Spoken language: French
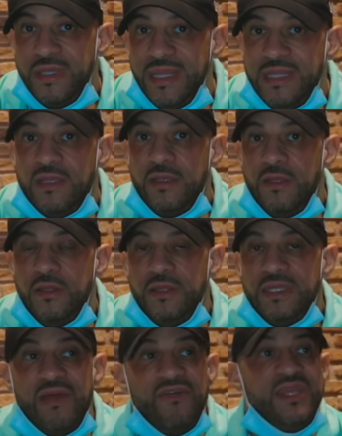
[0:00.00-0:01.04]
d'être euh,
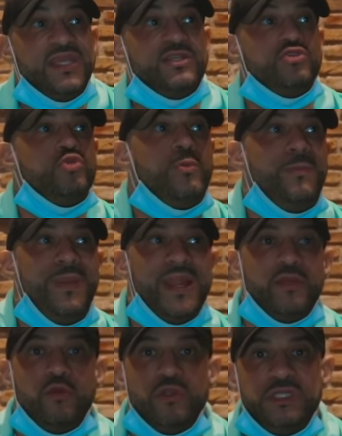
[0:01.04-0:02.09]
travaillé sous
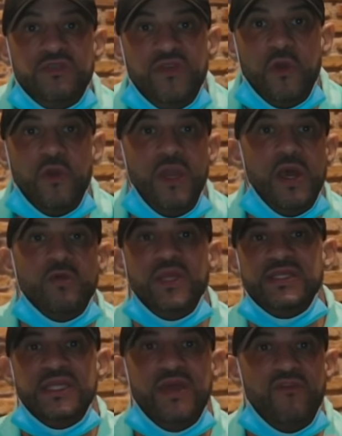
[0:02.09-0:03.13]
plein d'angles différents. Là, on a
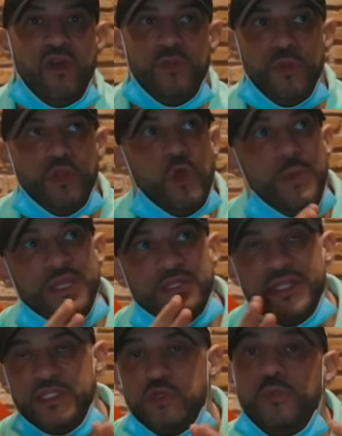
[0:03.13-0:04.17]
essayé d'avoir une bonne
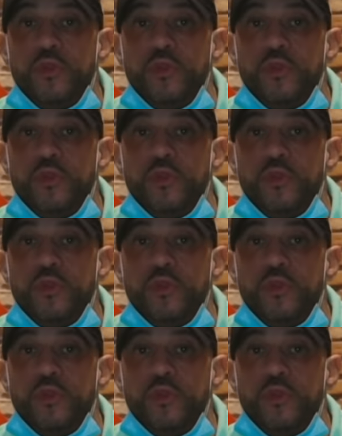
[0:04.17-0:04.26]
représentation